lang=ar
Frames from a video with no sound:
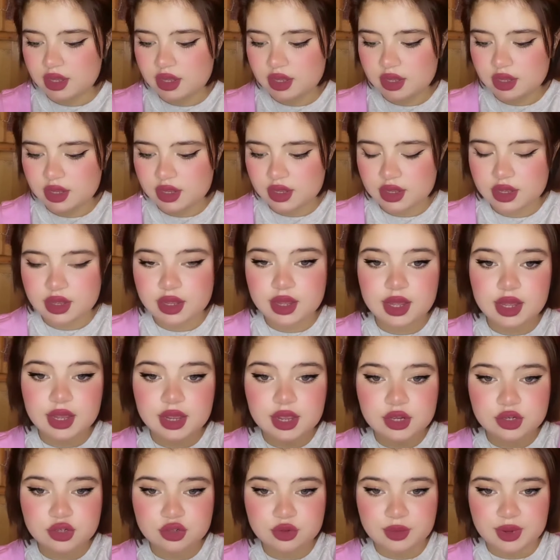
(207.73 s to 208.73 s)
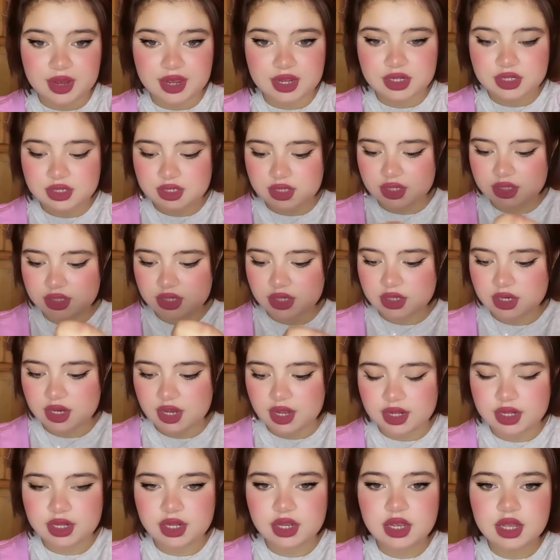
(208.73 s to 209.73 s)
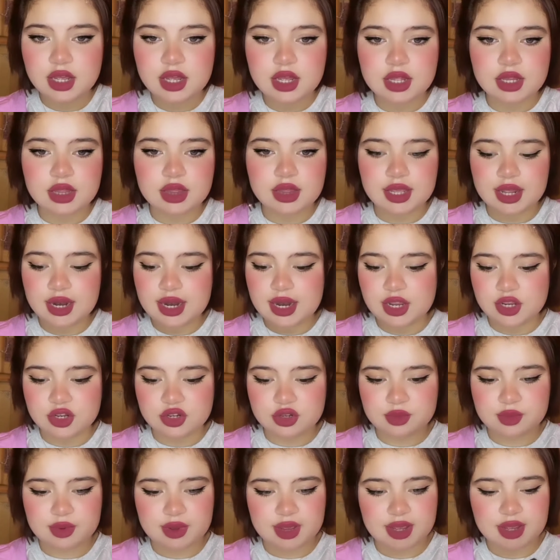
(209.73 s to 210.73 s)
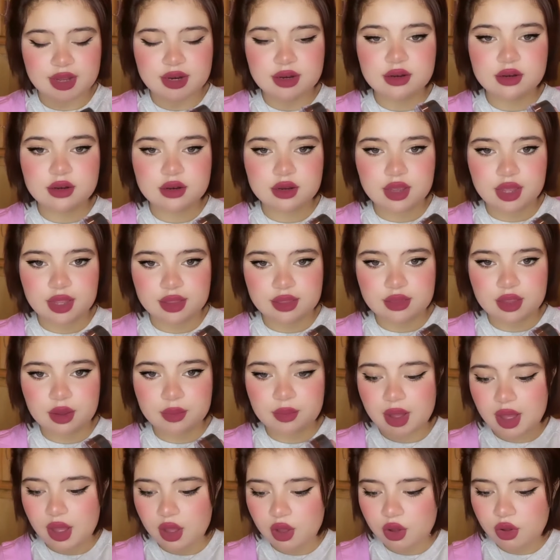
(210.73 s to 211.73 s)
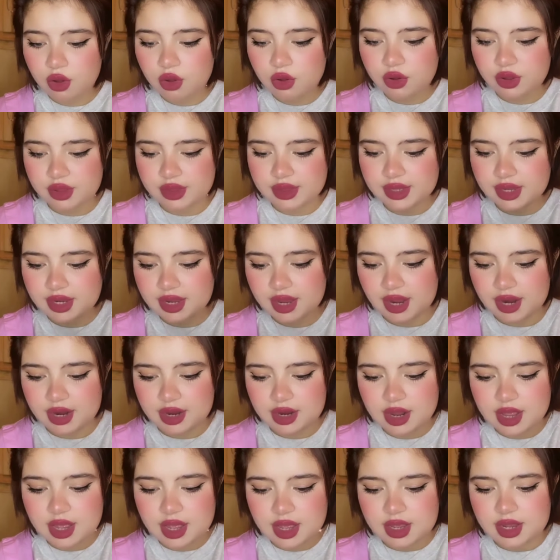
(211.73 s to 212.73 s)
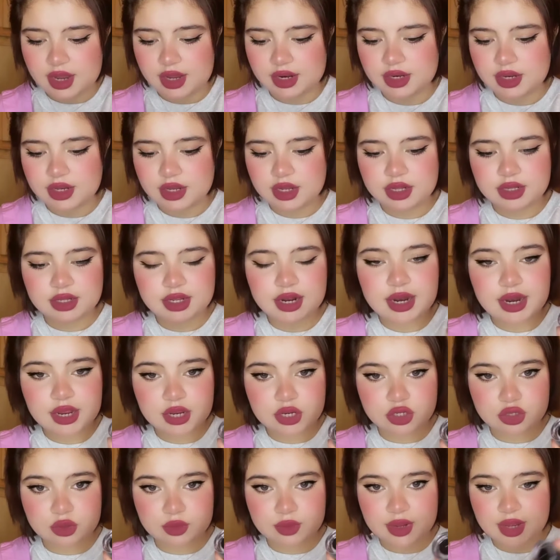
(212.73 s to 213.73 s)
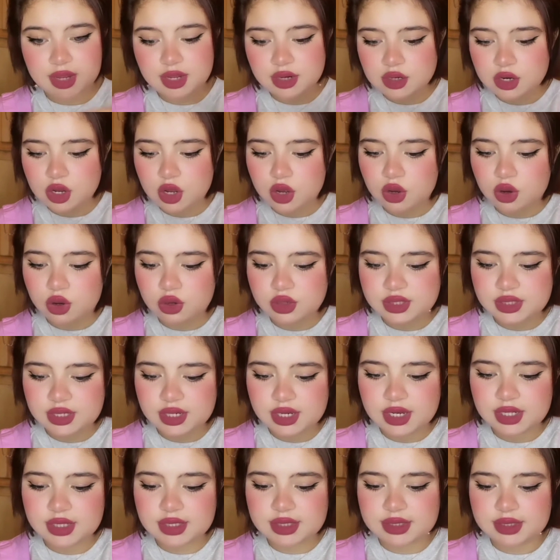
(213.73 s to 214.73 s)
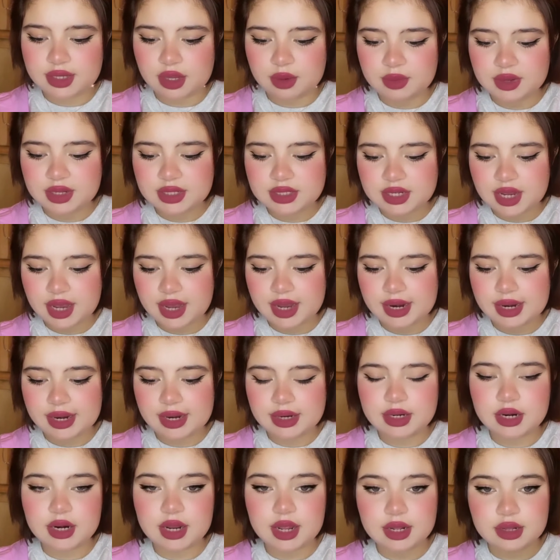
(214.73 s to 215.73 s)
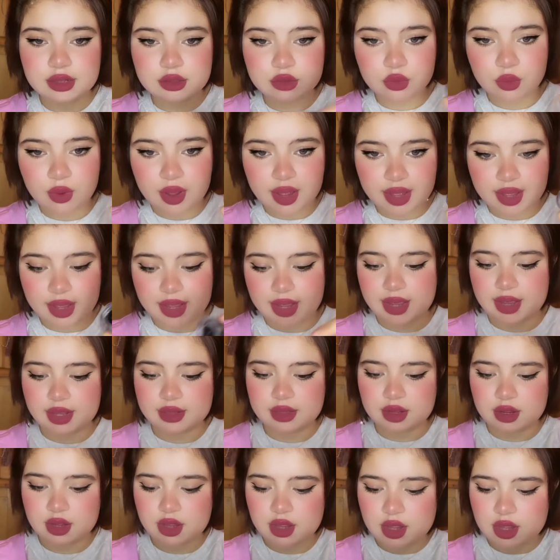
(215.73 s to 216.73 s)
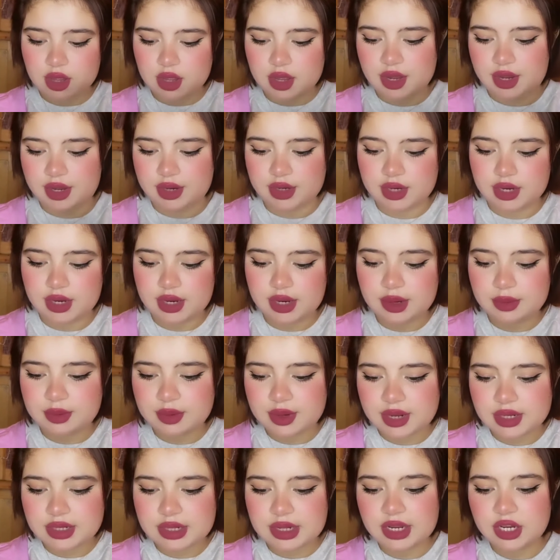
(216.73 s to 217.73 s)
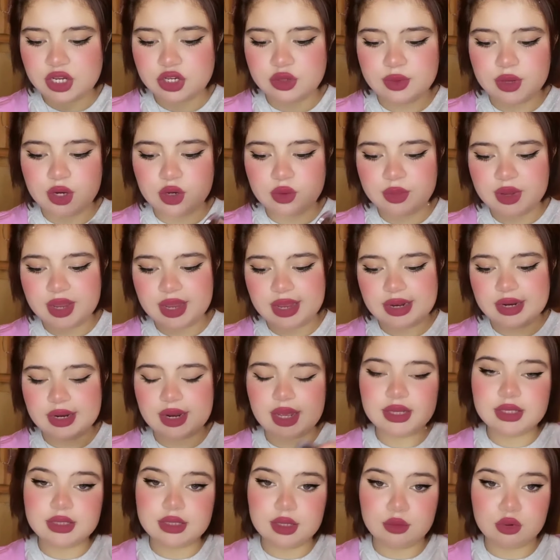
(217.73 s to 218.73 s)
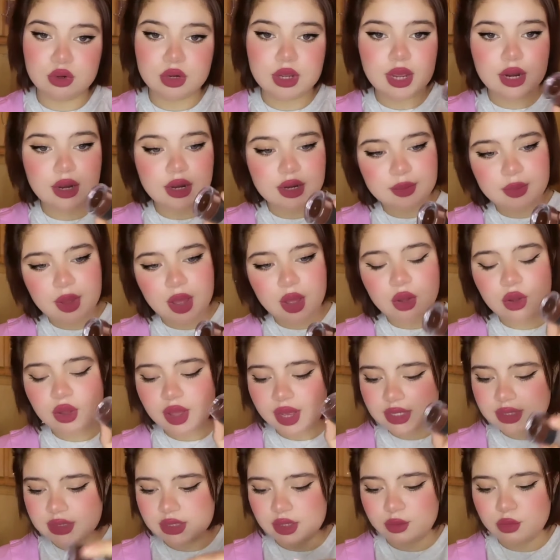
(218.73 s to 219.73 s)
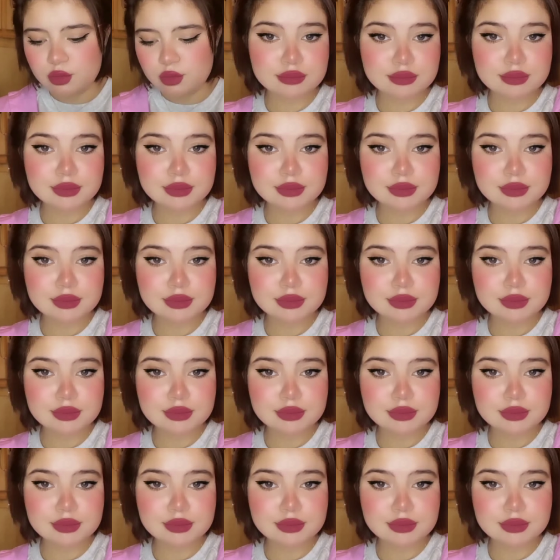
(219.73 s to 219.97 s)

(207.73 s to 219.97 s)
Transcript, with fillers: أه كيجيو مع هاد الشيشات هادي ديال الحجبان عندنا ماغون وعندنا كحل يعني ديال الحجبان اوسي كتستعمل حتى ايلاينر هاد النواغ هذا يعني اللي بنات اللي حجبانهم كحلين غيستعملوا كحل اللي ماغون غيستعملوا